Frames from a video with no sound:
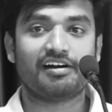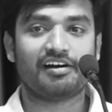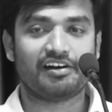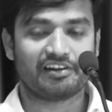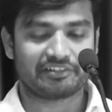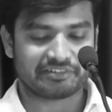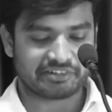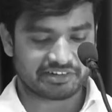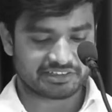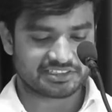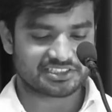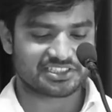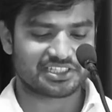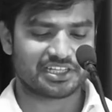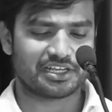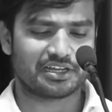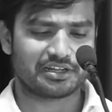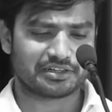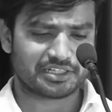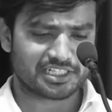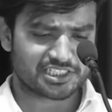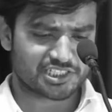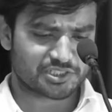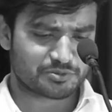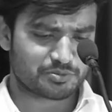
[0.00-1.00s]
ఆనర్ చేయాలి
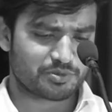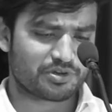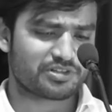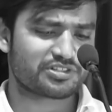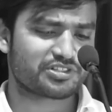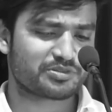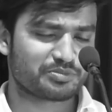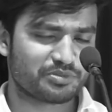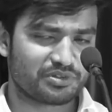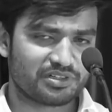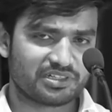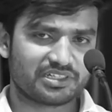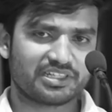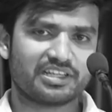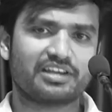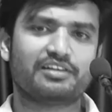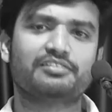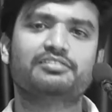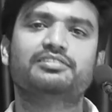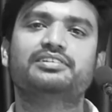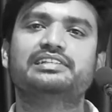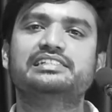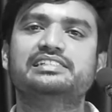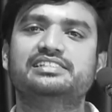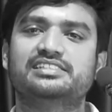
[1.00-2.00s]
రెస్పాన్సిబిలిటీ
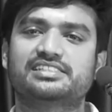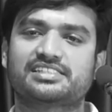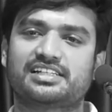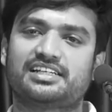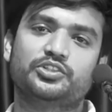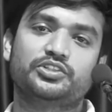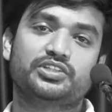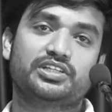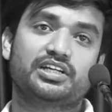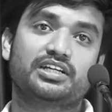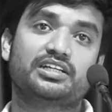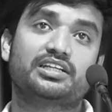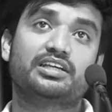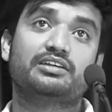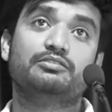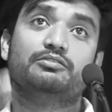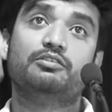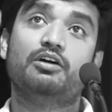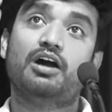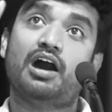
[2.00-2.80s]
అవహరించాలి ఎందుకంటే